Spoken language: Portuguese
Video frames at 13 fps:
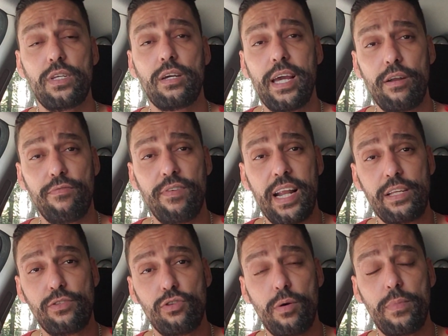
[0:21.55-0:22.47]
e Eu quero falar
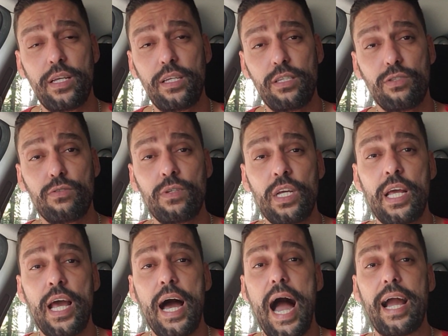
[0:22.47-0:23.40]
sobre isso
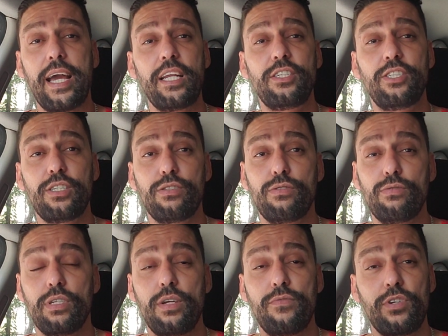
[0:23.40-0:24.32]

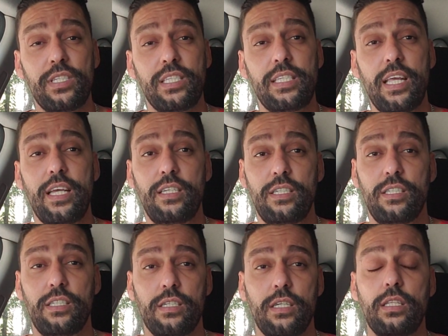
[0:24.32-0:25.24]
Acredito que
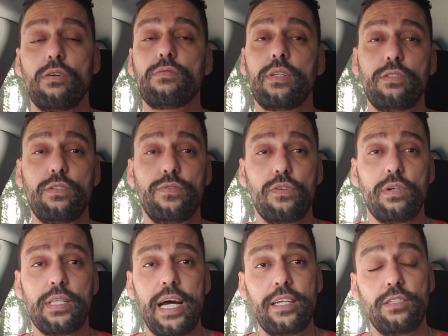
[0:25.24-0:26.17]
vocês que estão tendo
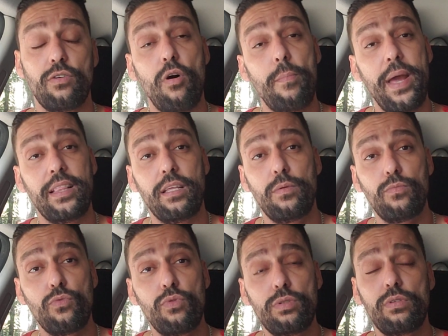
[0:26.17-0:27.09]
dificuldade cometem
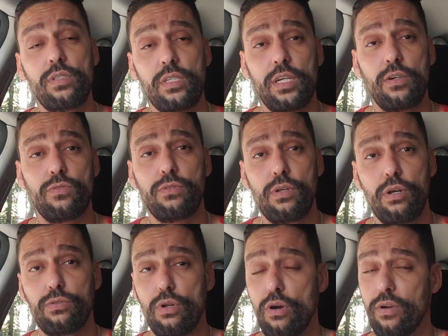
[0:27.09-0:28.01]
muitos erros.
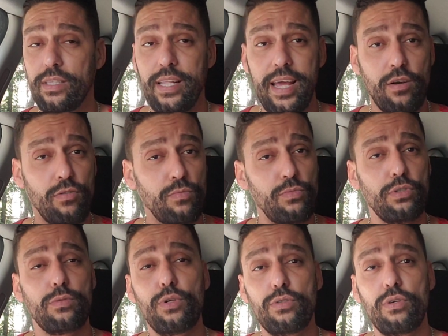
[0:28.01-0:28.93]
Eu troco ideia com
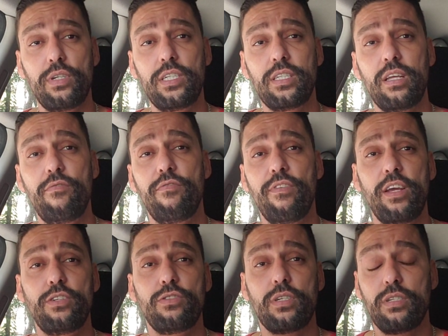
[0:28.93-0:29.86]
muito motorista e
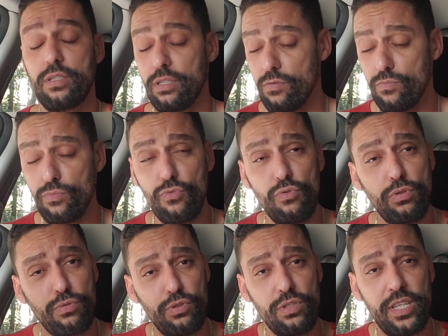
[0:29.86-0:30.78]
vejo que são
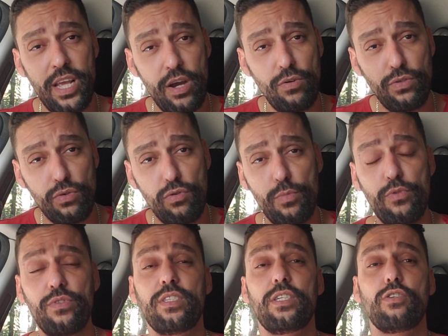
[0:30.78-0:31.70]
muitos erros em comum.
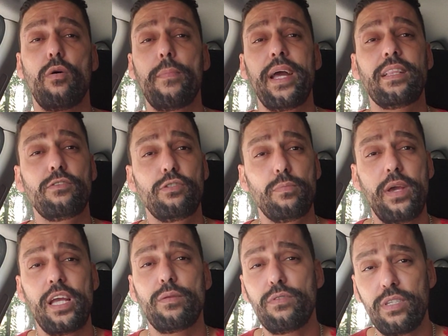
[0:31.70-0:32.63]
Vocês cometem os
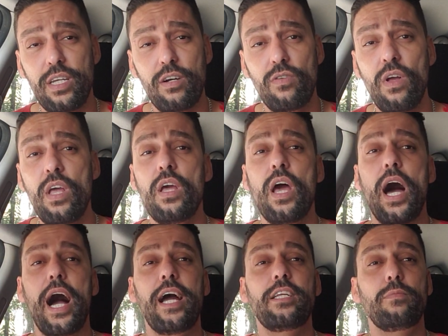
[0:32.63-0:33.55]
mesmos erros,
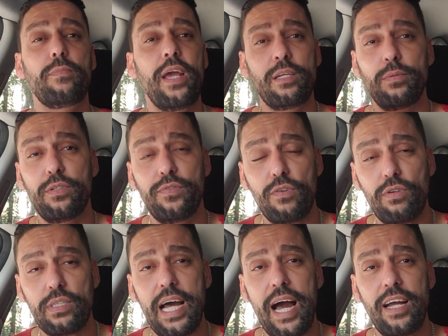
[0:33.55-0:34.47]
as mesmas
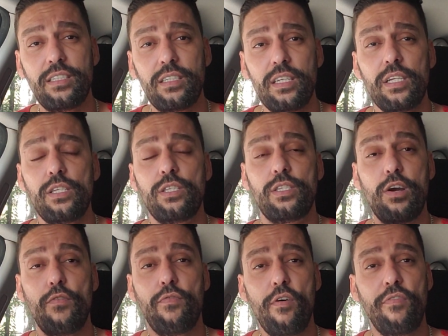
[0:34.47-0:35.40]
dificuldades. Se
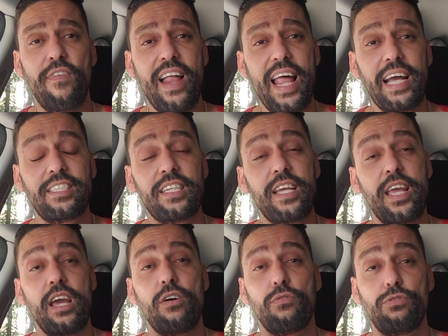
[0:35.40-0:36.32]
eu for falar de
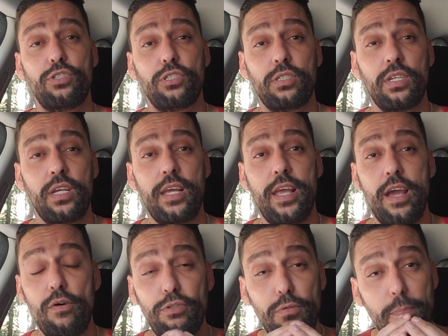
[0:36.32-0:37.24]
erros,
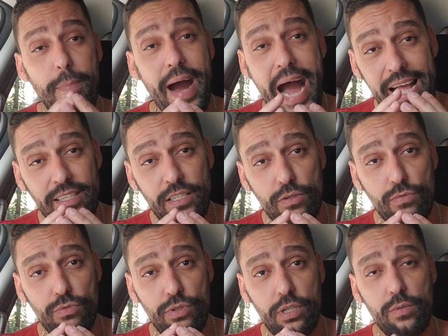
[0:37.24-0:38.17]
erros
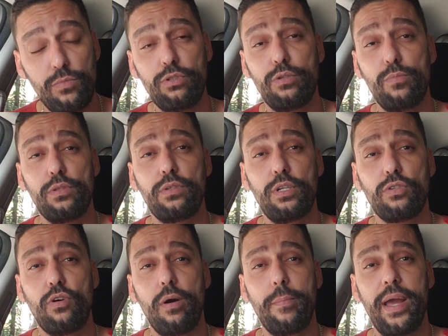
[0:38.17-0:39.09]
básicos que muitos
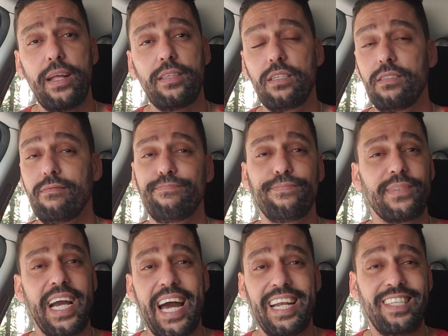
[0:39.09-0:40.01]
motoristas cometem.
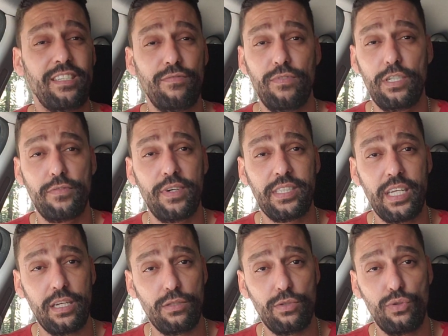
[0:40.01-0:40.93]
Cara, esse vídeo vai
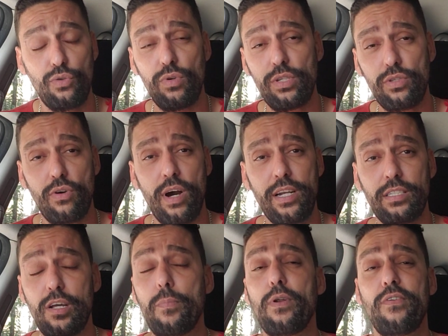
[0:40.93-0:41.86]
ter duas horas,
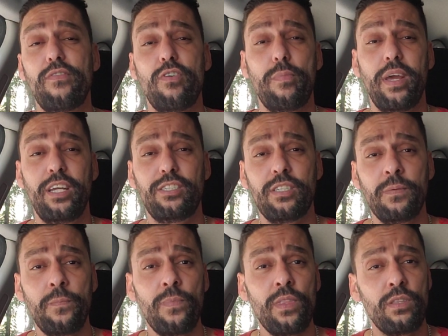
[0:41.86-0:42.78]
então provavelmente
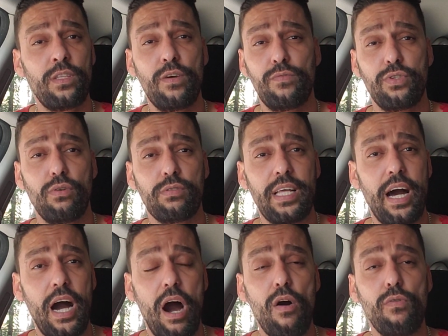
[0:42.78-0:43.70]
devo
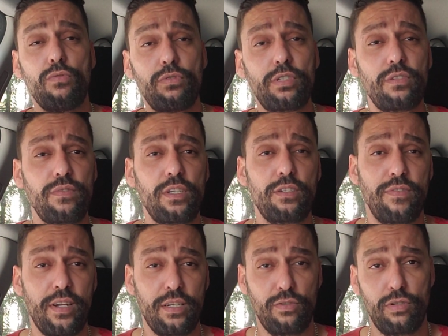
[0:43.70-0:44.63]
soltar alguns vídeos
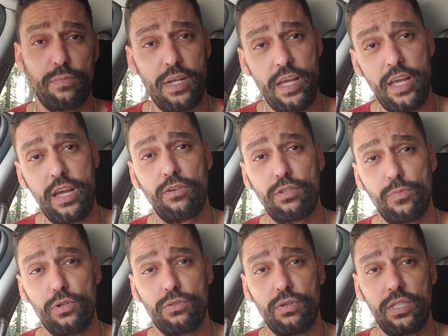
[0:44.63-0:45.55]
falando sobre erro de
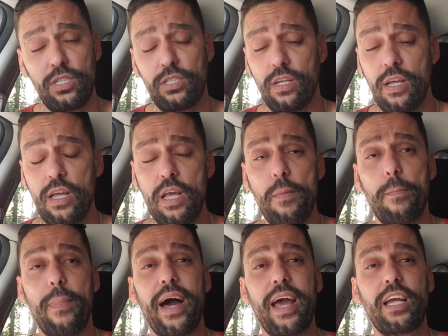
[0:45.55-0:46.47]
motorista,
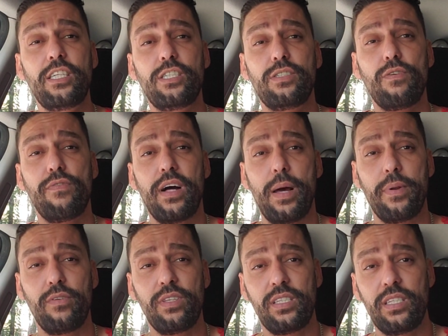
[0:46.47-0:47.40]
mas vou falar
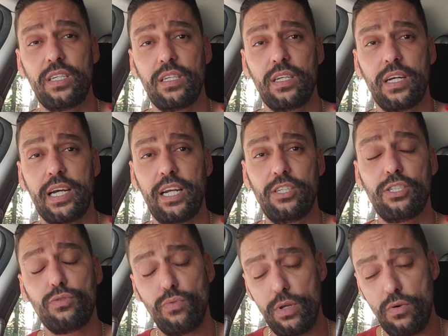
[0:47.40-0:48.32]
para você,
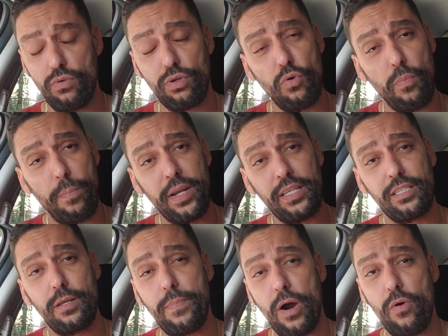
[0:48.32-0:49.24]
acredito eu que o
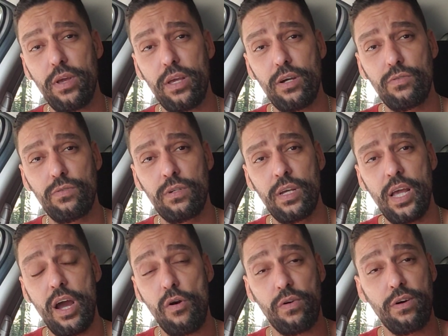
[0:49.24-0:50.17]
principal erro
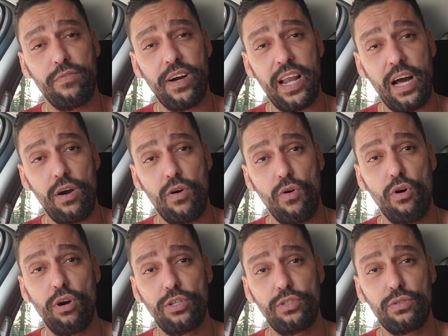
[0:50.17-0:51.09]
é o que eu vou falar
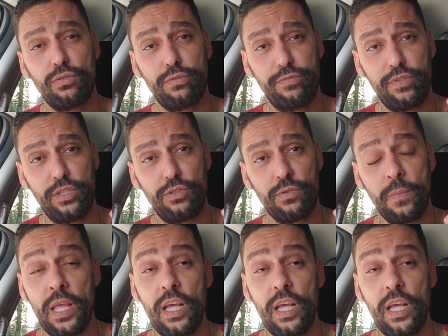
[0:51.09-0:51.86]
hoje no vídeo.